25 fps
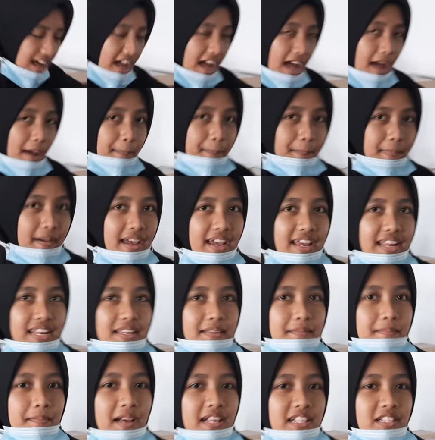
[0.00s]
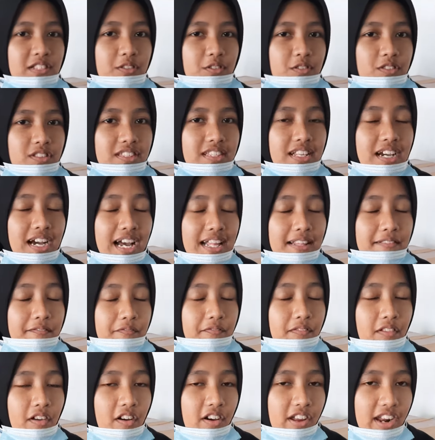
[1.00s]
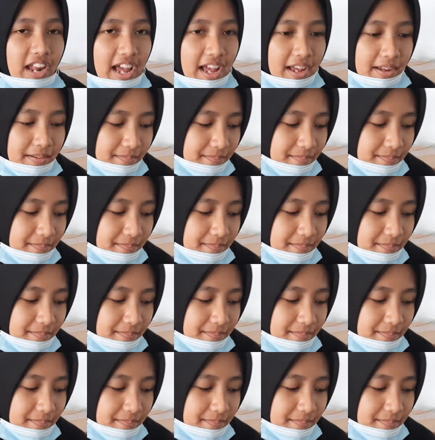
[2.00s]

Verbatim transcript: Apa yang dimaksud dengan flora?